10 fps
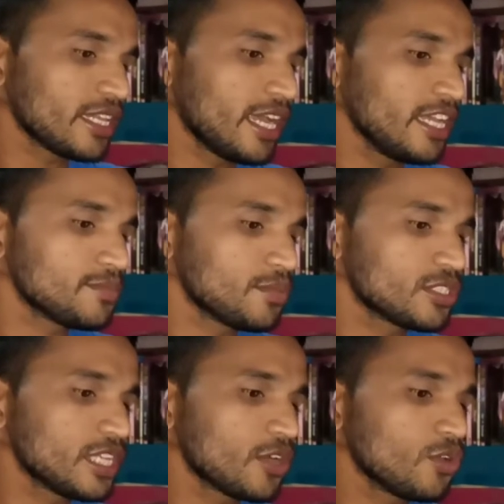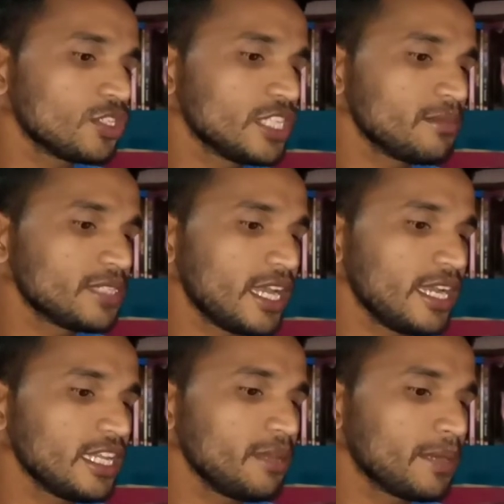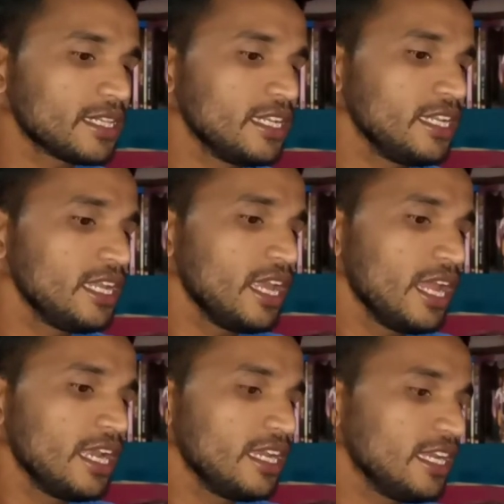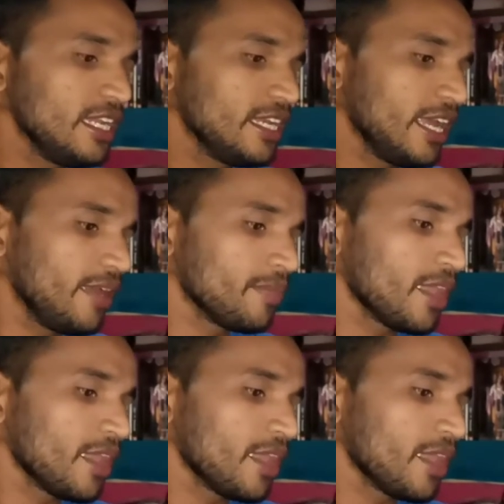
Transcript: जाता है इस पुस्तक को जेम्स एलन की पत्नी लिली ने